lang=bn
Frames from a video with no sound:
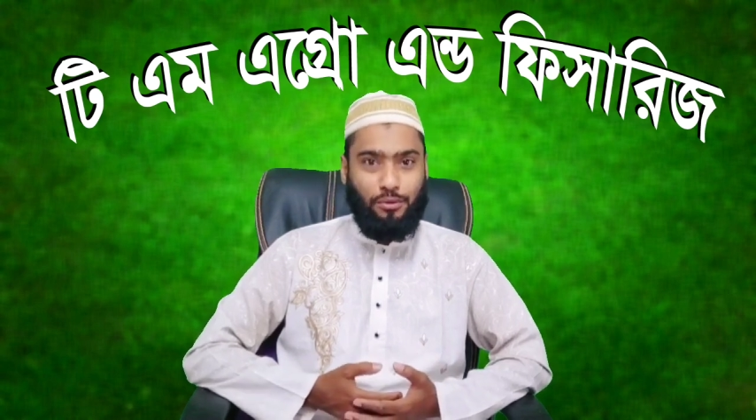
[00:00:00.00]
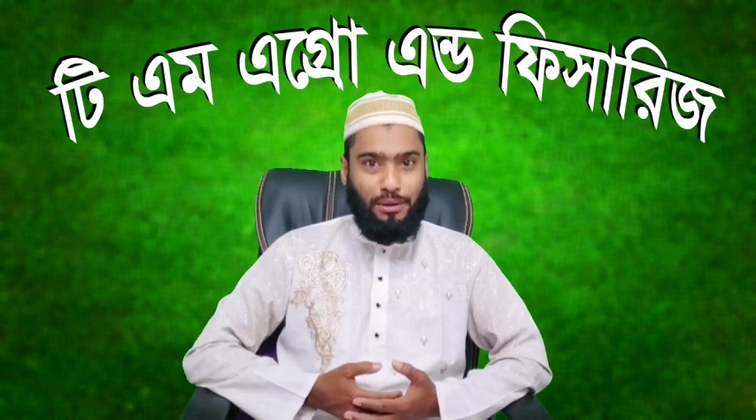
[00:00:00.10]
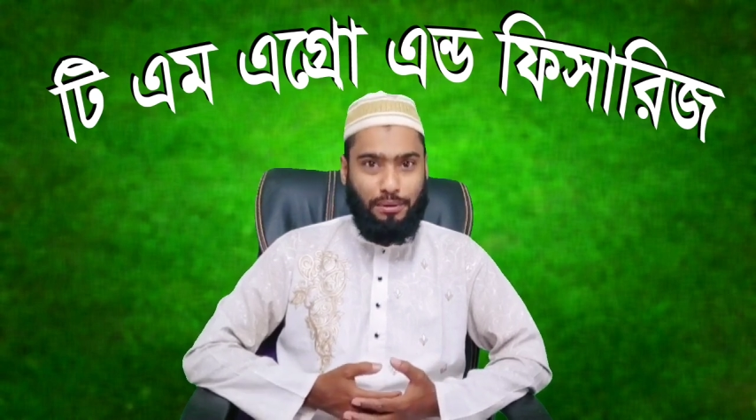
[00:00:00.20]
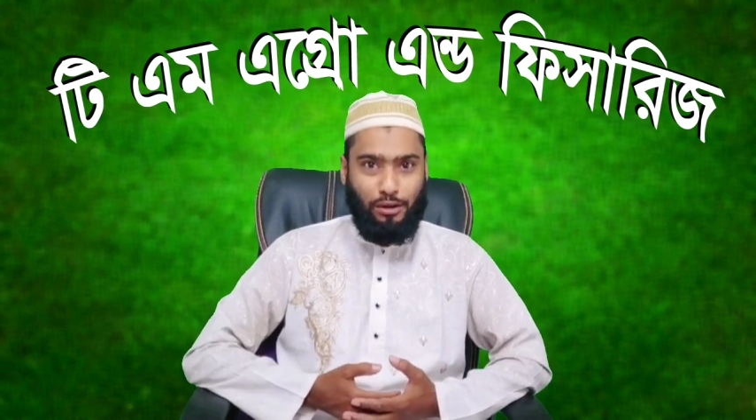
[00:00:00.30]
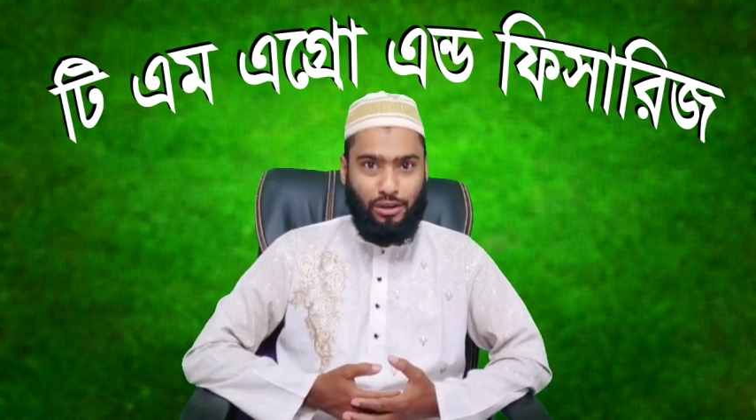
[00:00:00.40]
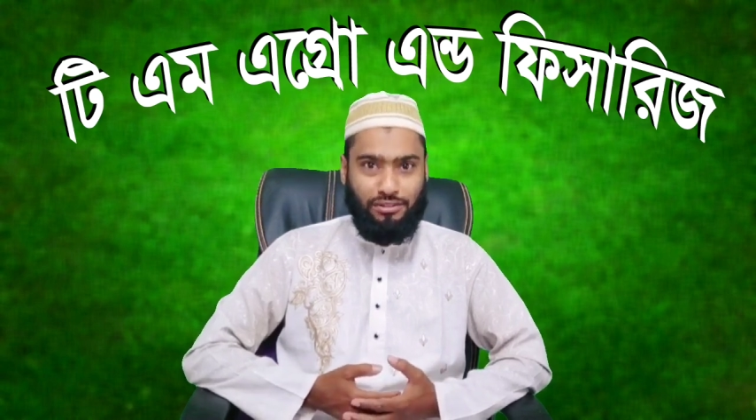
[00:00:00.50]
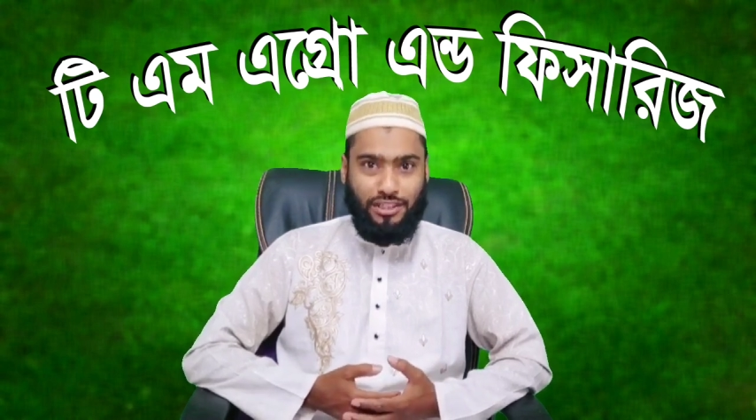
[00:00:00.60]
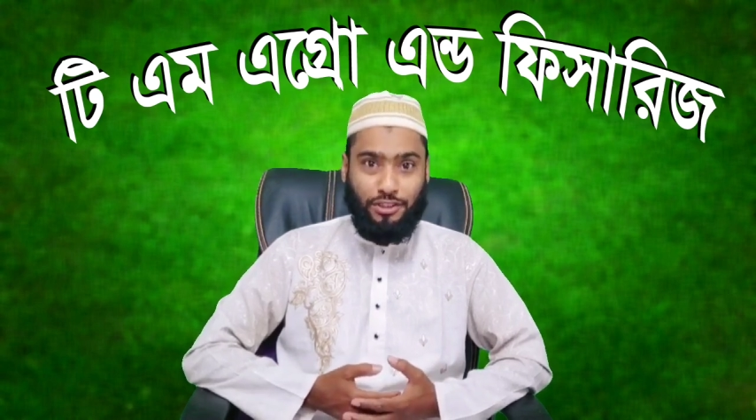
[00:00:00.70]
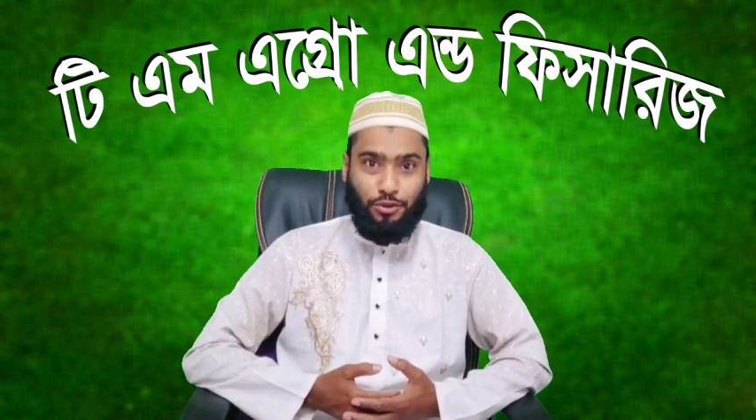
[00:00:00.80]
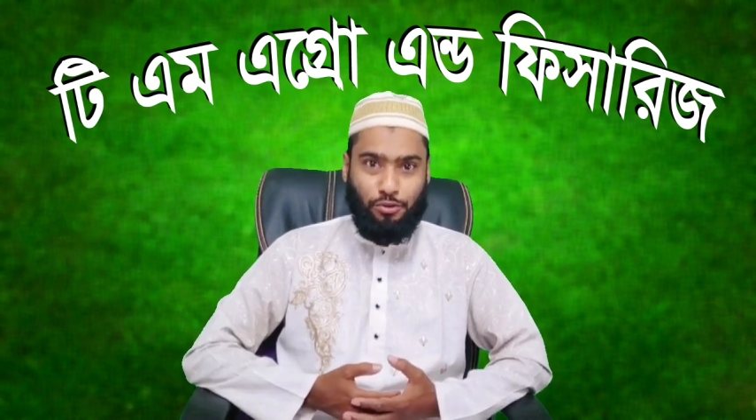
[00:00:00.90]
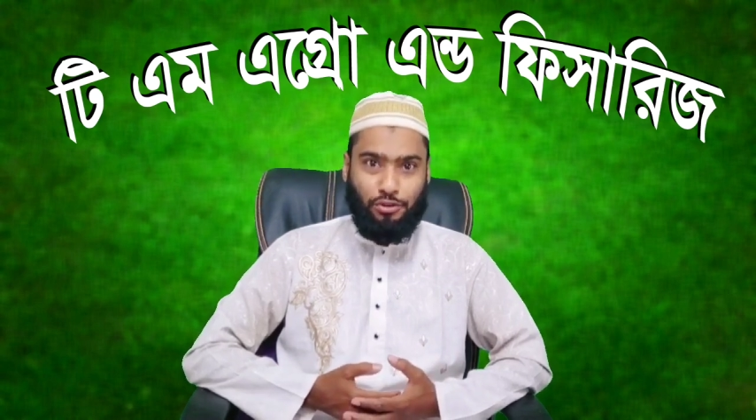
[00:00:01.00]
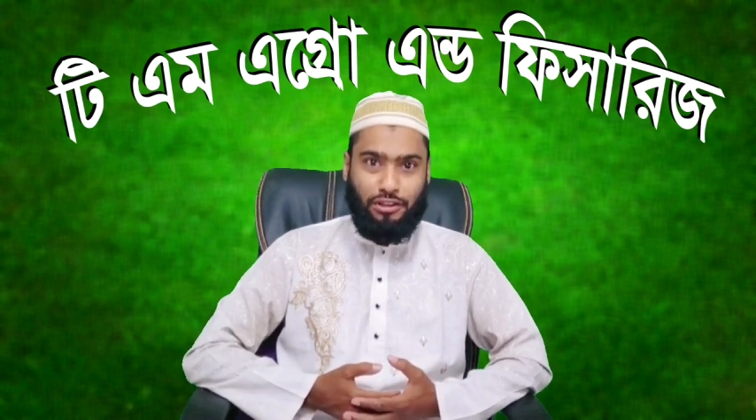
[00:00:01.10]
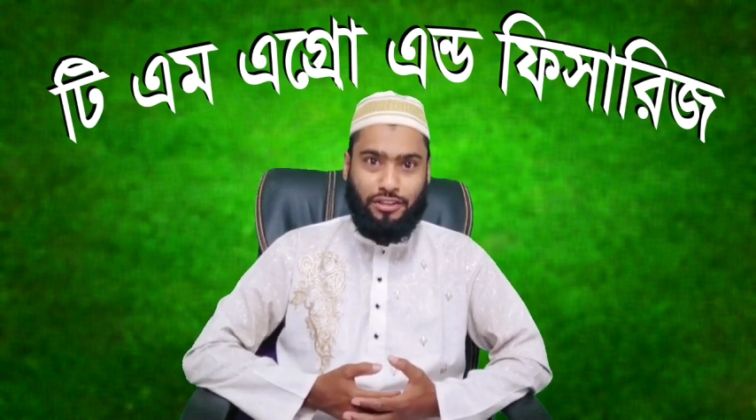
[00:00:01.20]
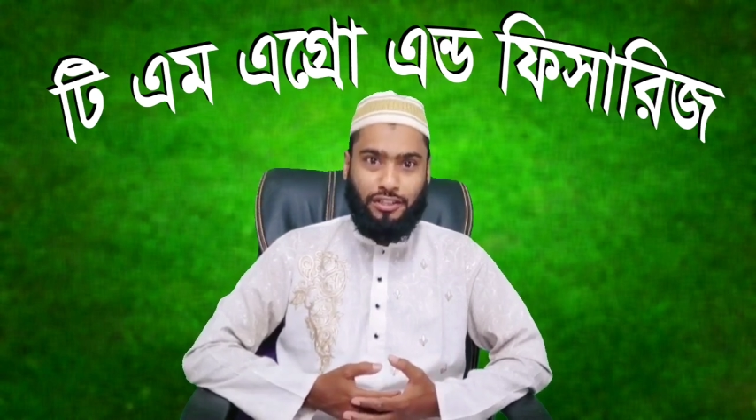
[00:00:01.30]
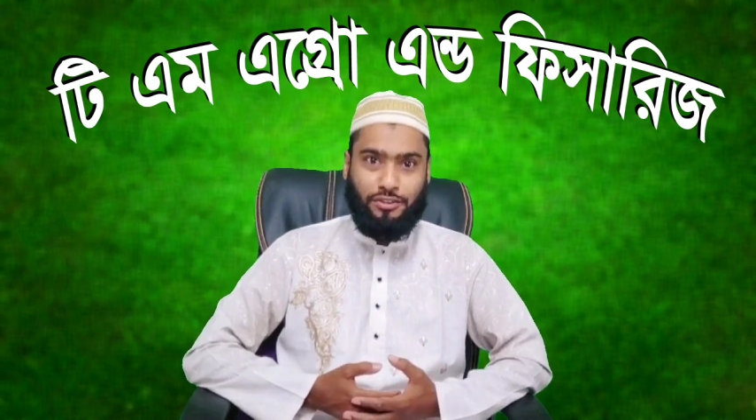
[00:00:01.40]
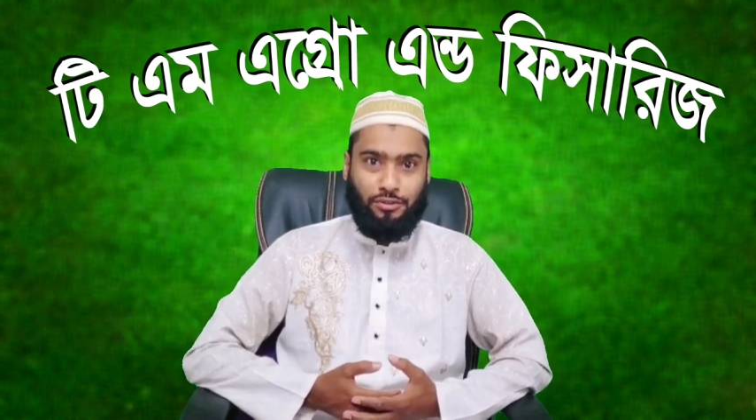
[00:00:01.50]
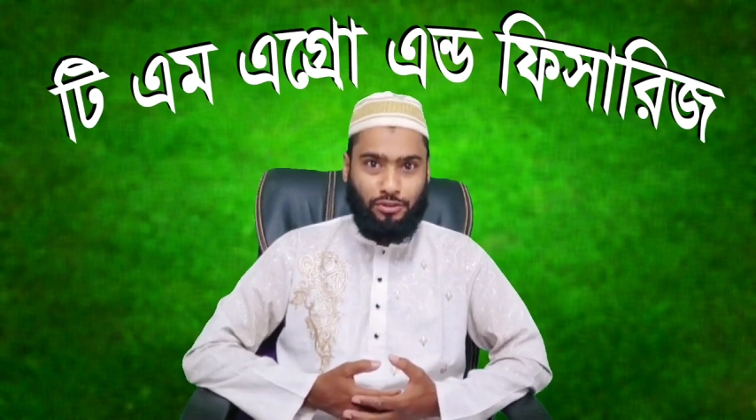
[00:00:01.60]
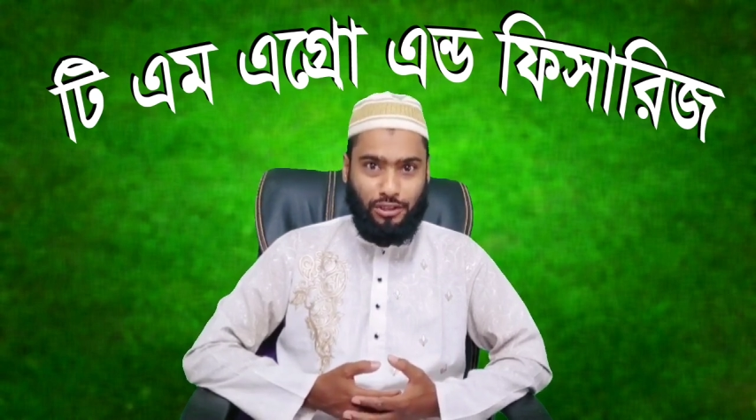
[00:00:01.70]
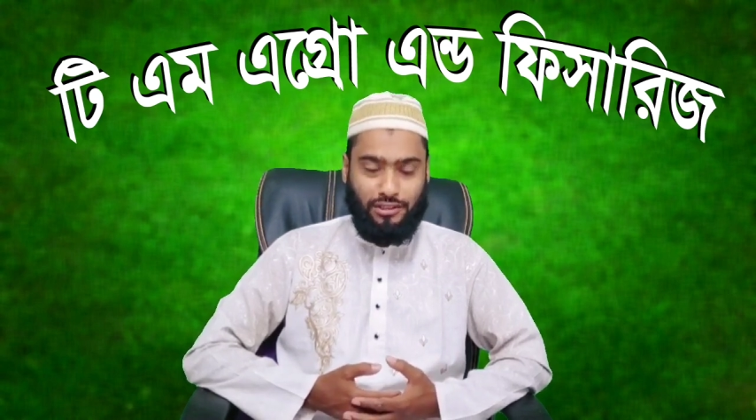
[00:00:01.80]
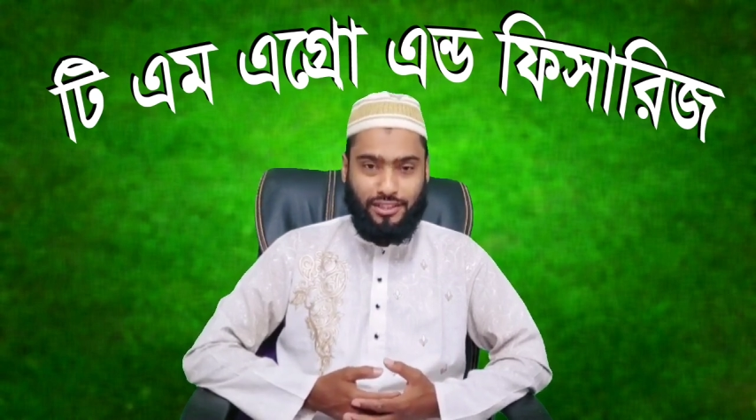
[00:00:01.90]
সবাই ভালো আছেন সুস্থ আছেন
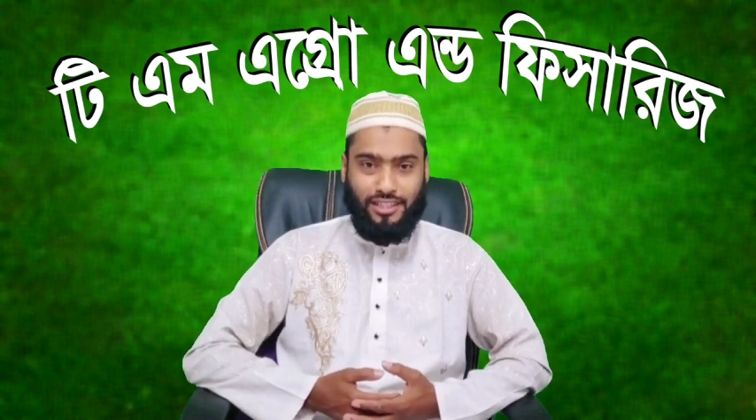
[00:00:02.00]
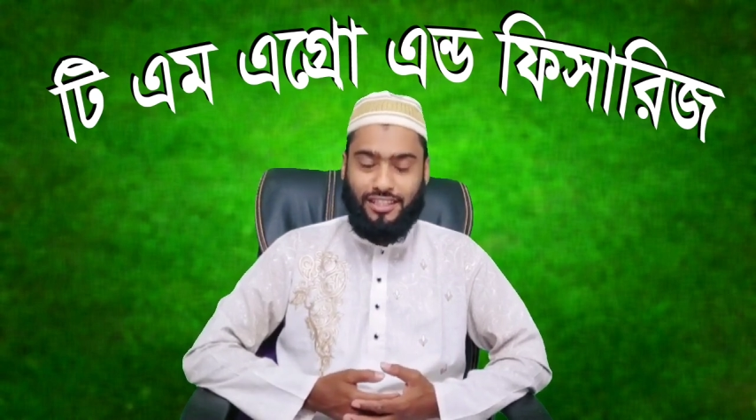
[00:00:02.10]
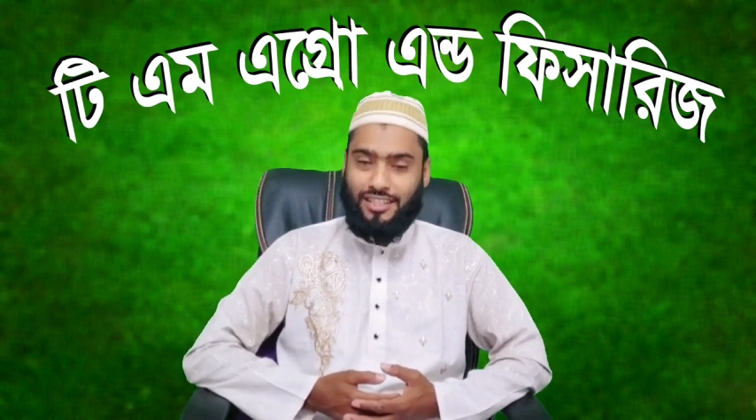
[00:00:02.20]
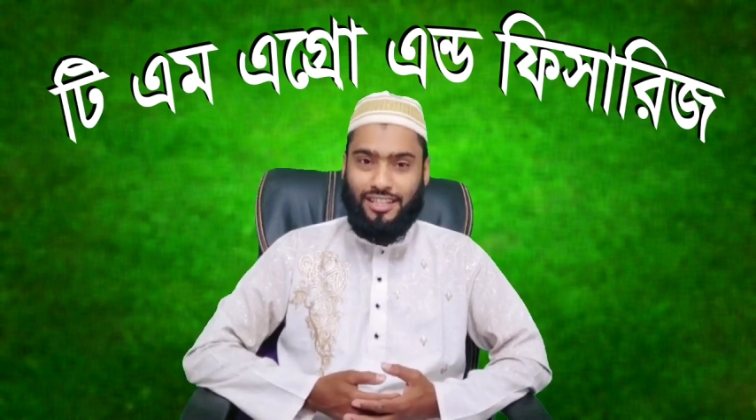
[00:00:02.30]
সুন্দর আছেন